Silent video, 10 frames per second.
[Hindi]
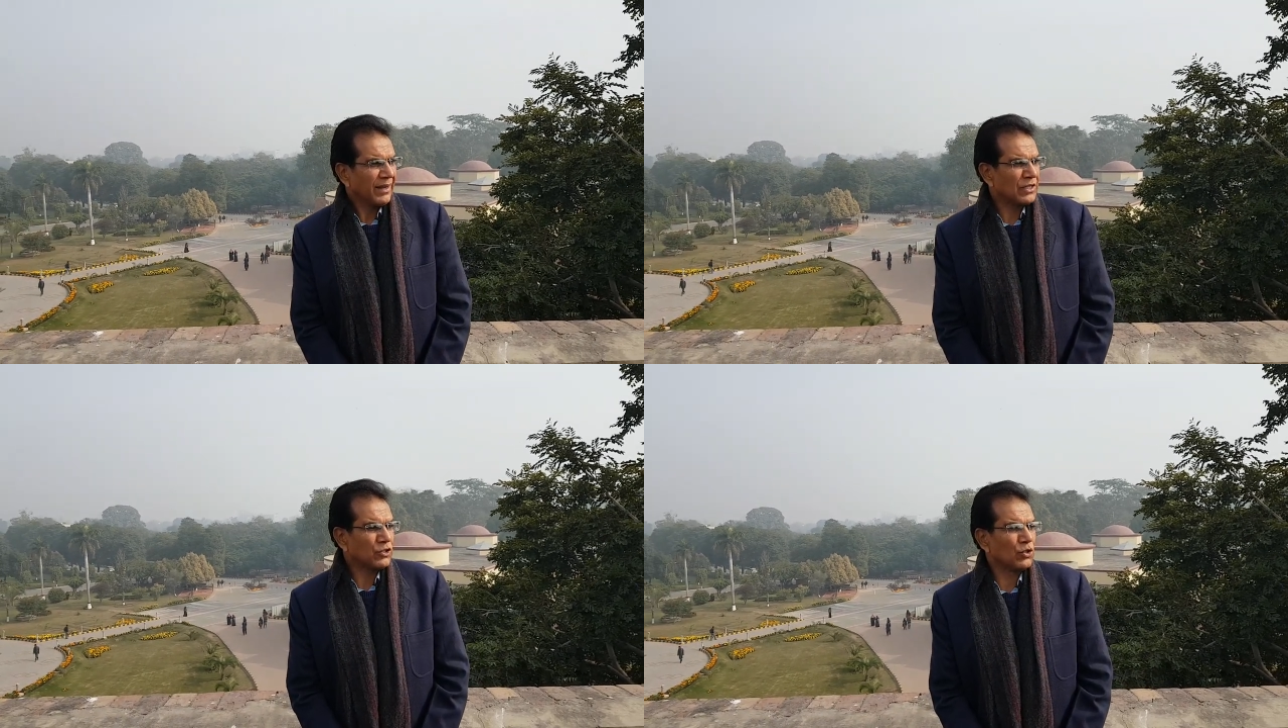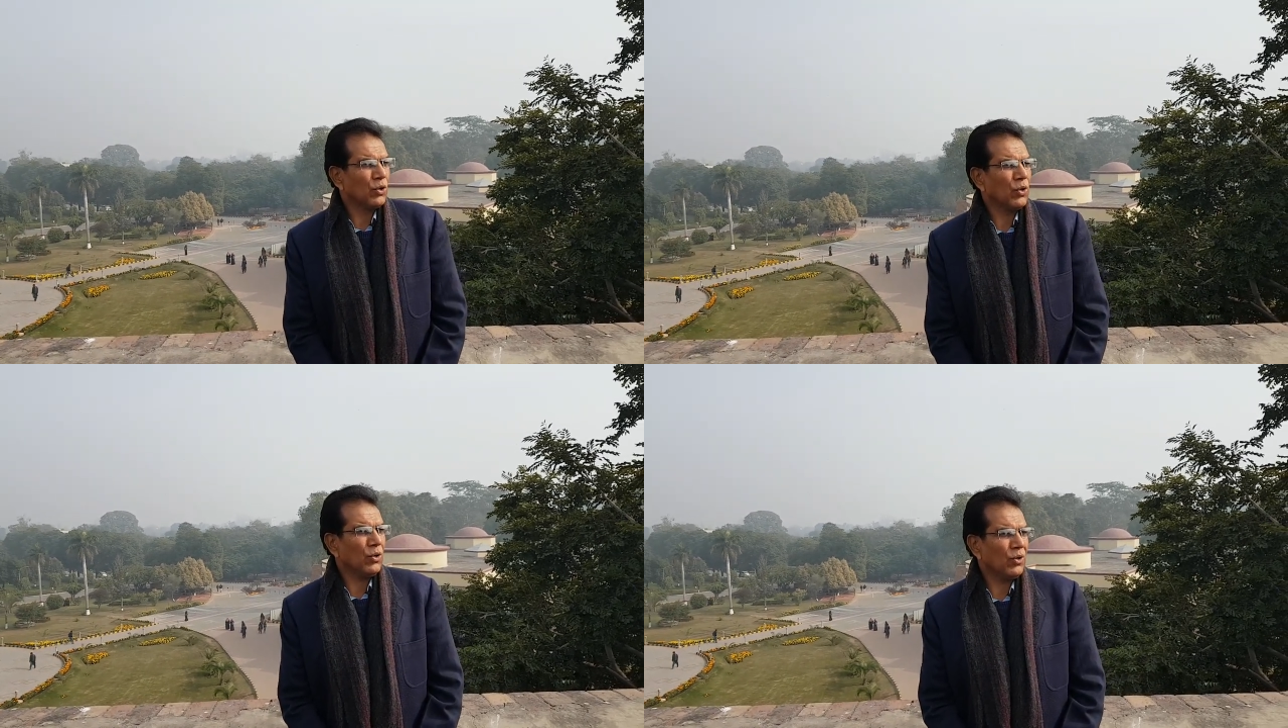कि
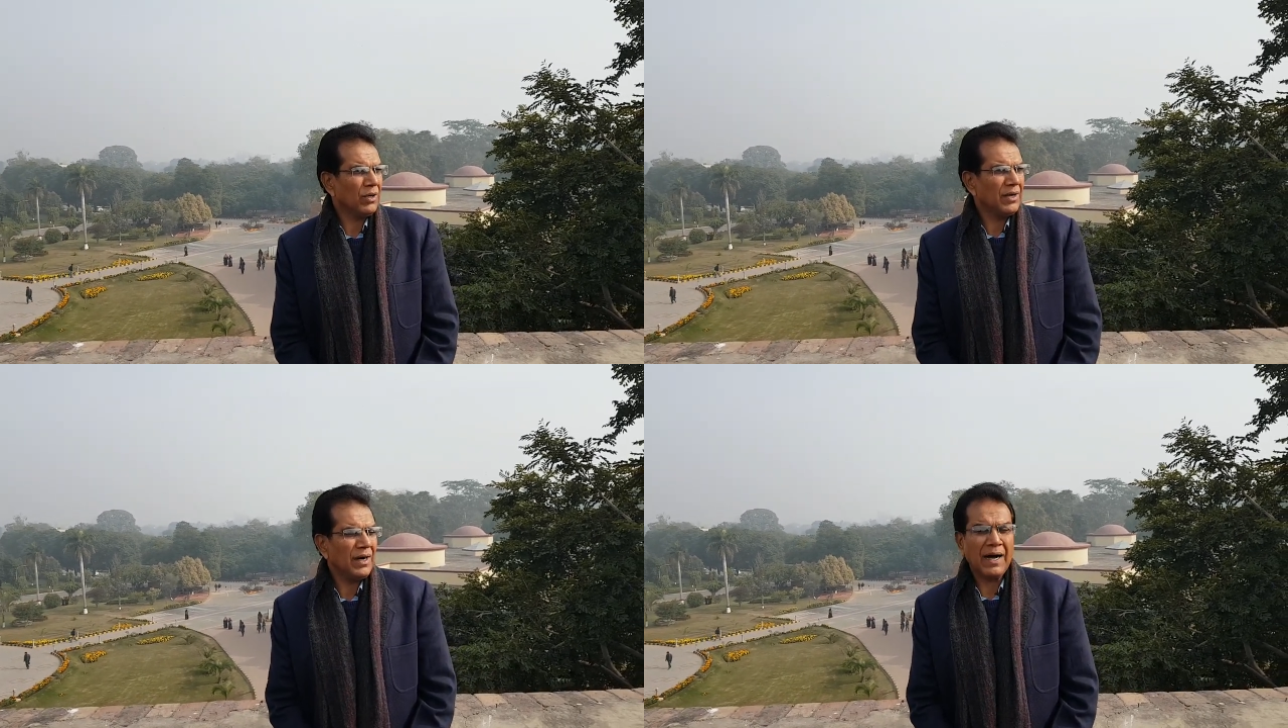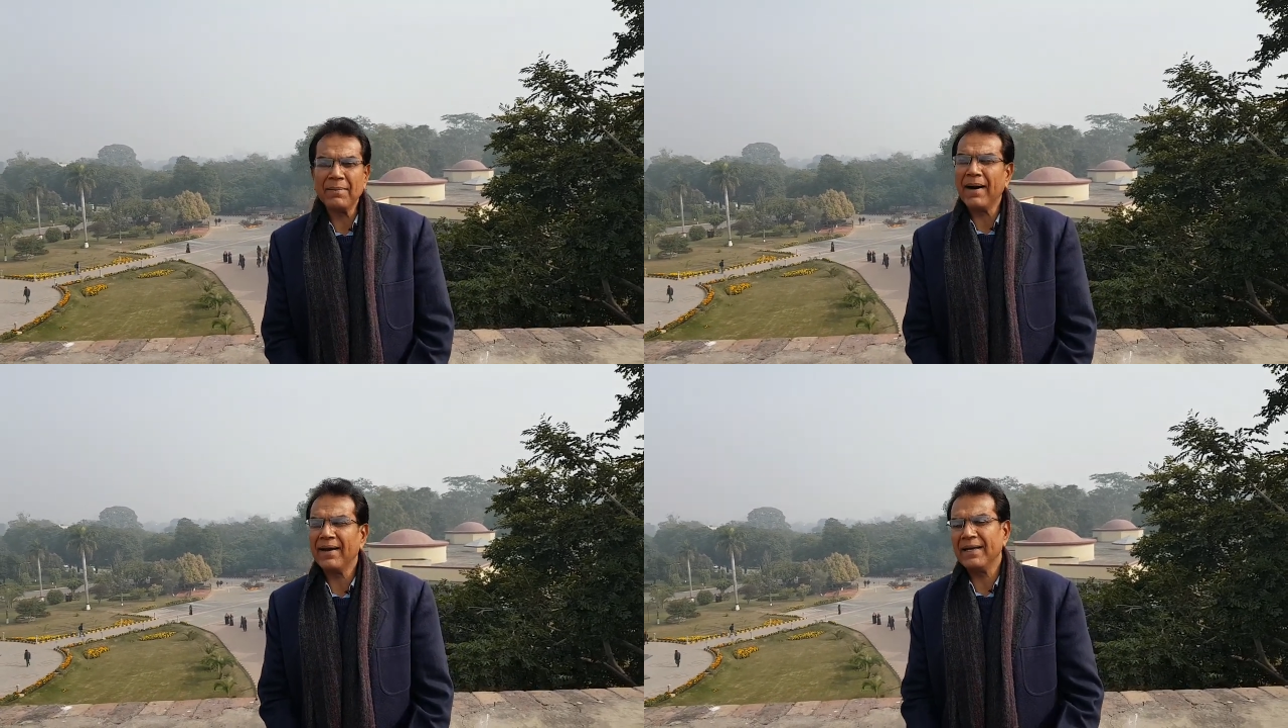जो
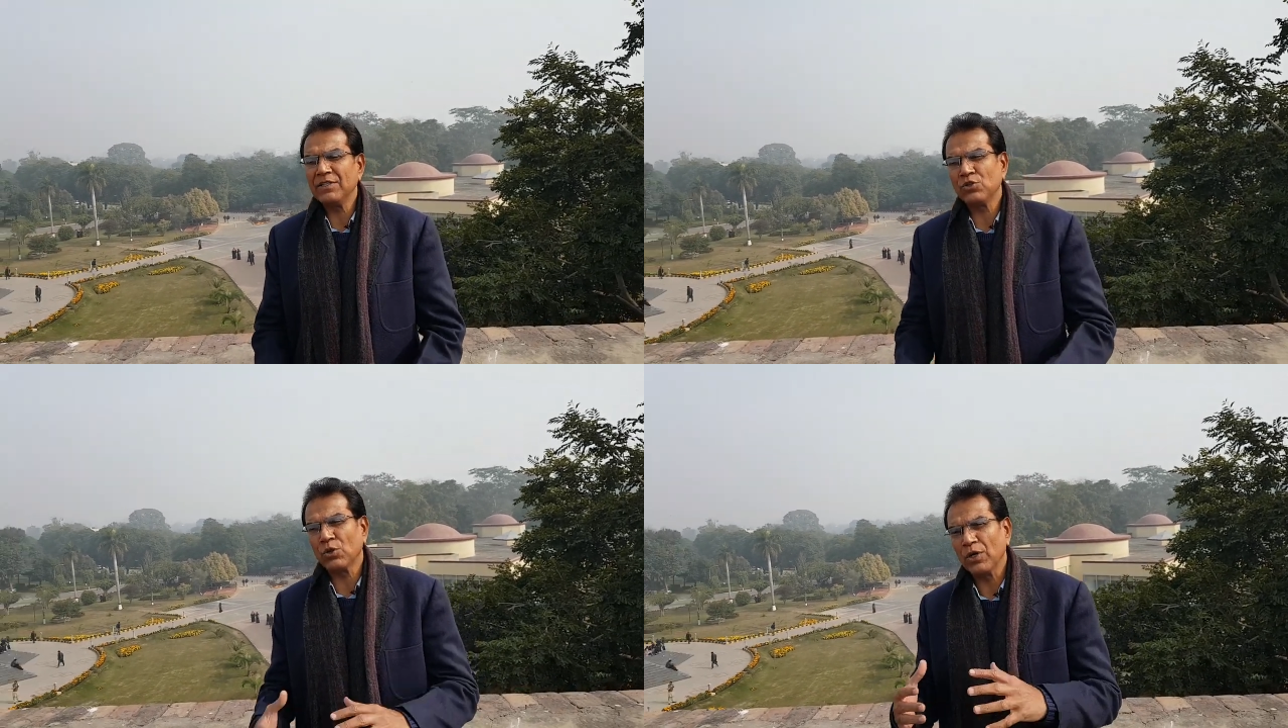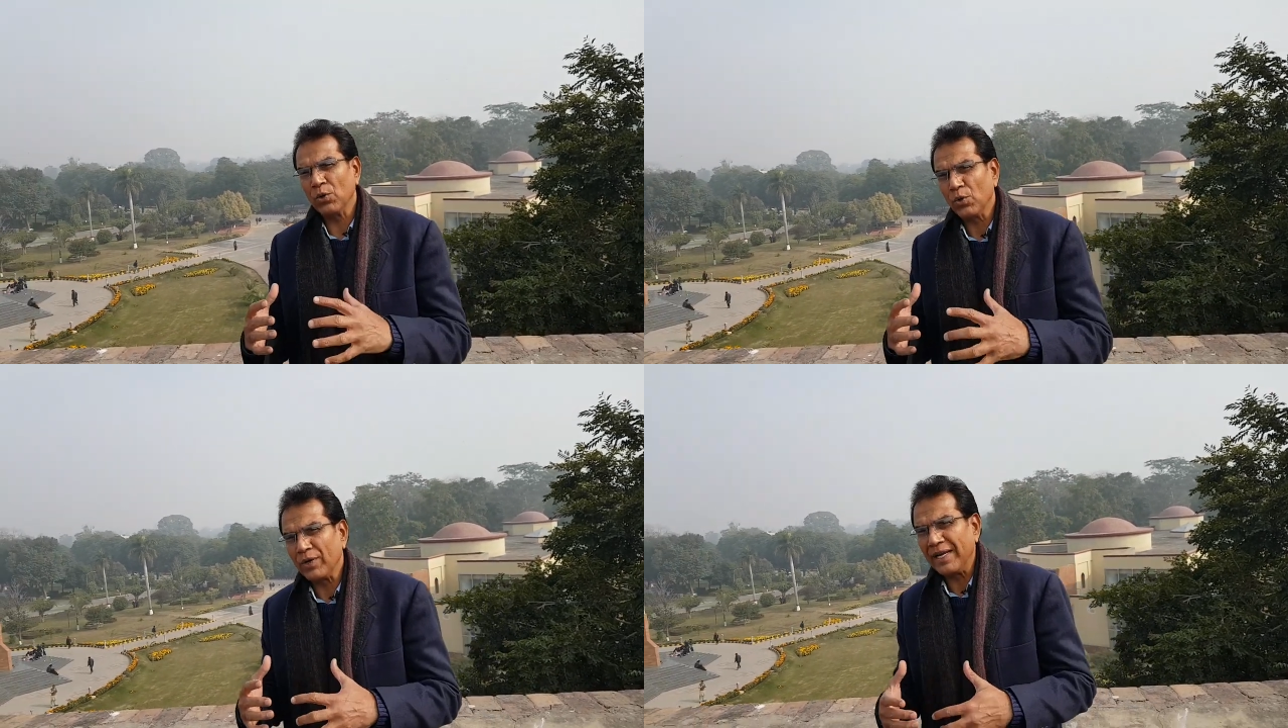हमारी जो कि
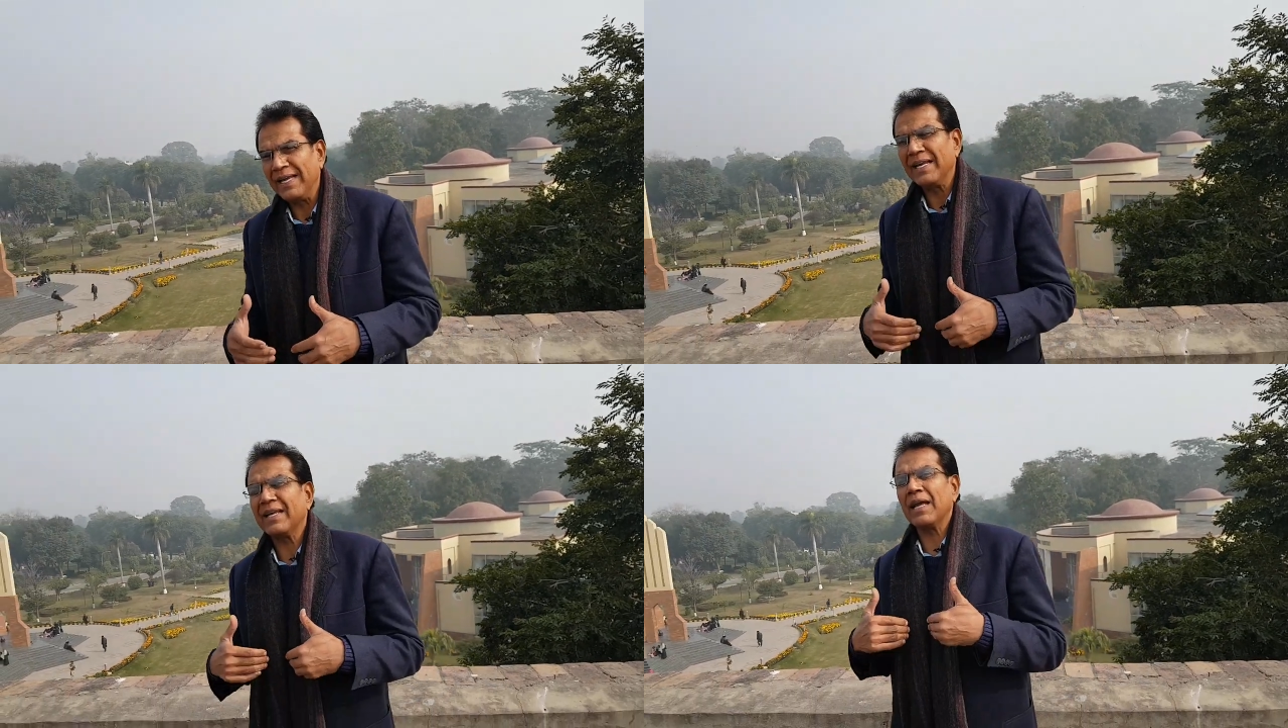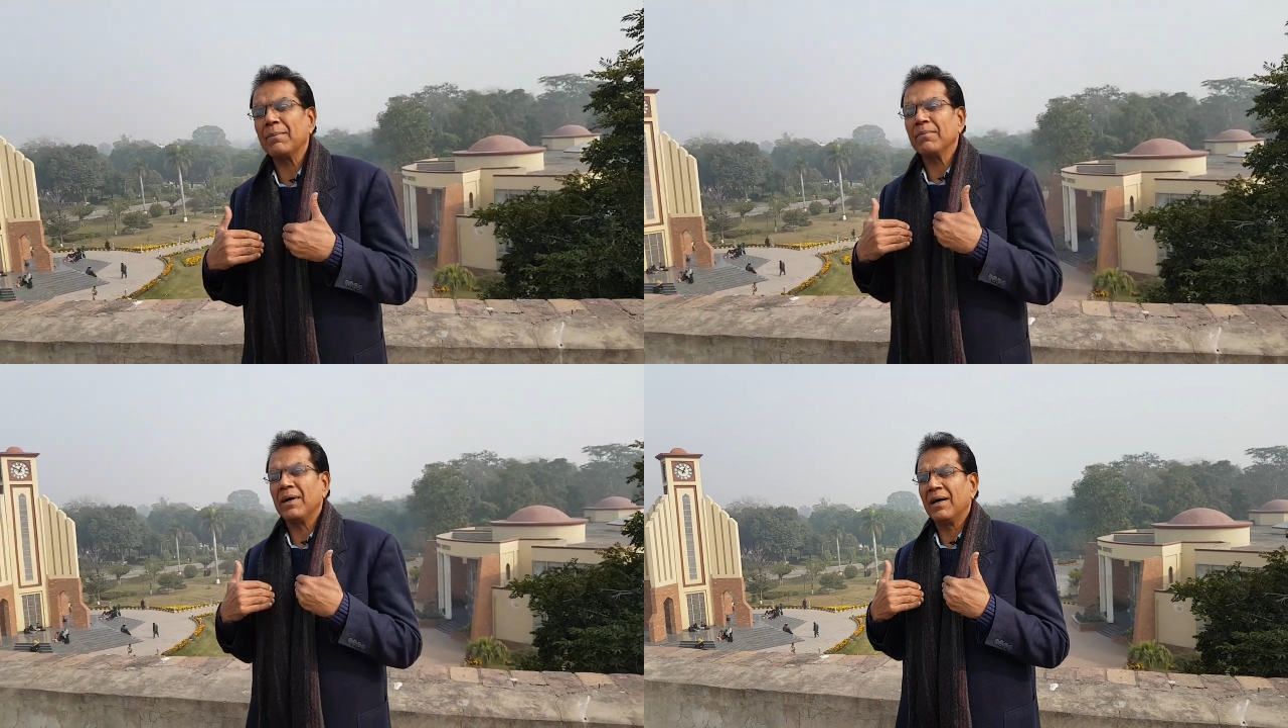रूटीन की
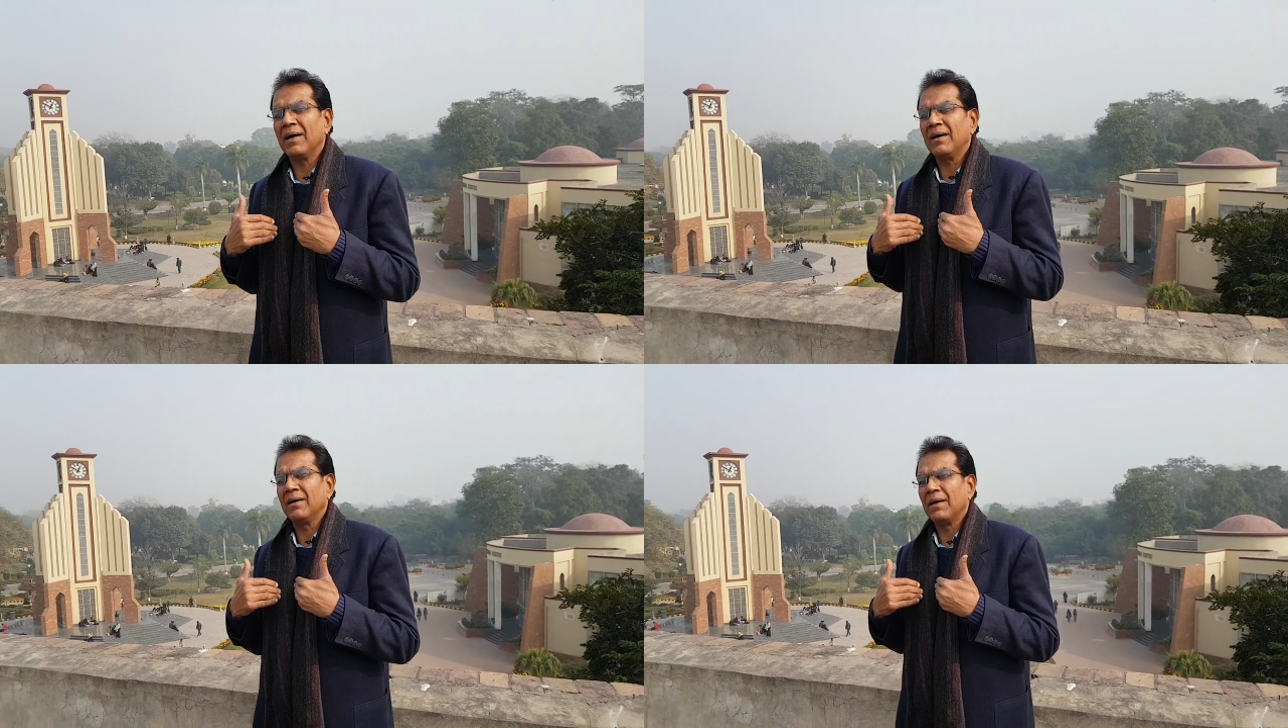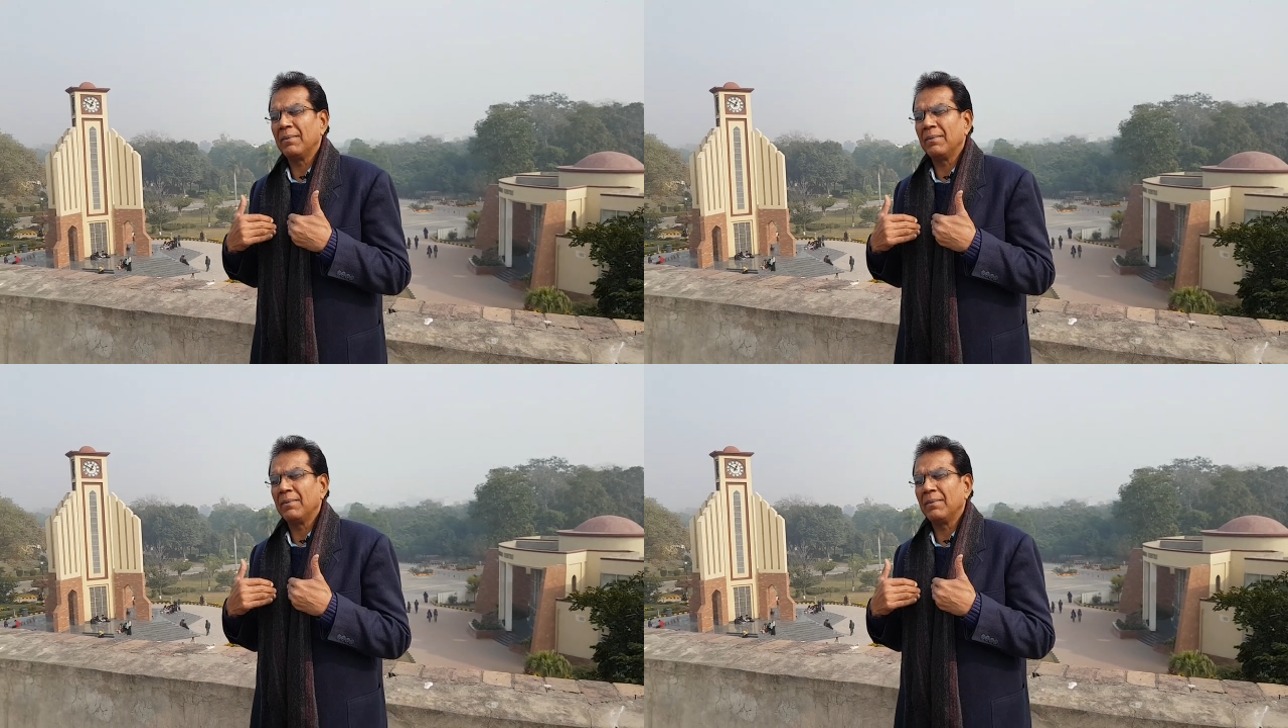हम आ,